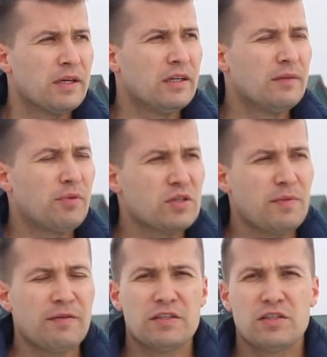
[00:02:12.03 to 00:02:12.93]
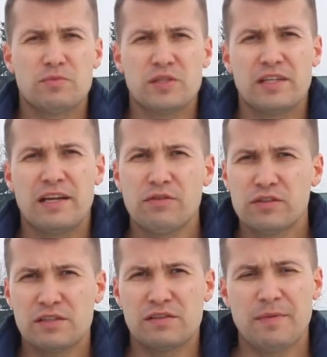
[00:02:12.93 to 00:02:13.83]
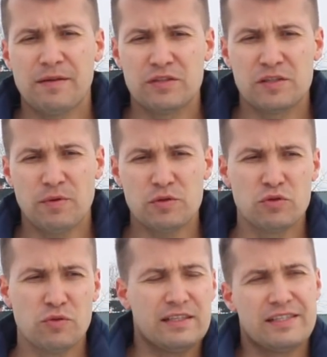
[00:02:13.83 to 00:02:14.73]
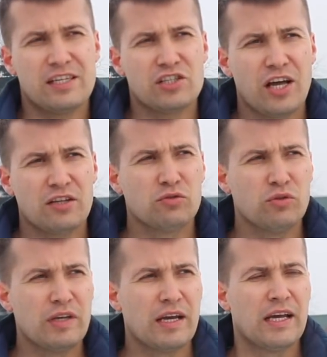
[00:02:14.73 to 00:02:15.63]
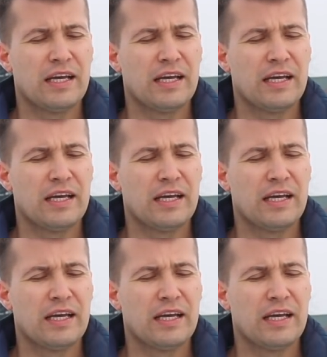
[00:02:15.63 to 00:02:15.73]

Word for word: e, porozmawiaj z nią przez telefon też w zabawny sposób, zażartuj.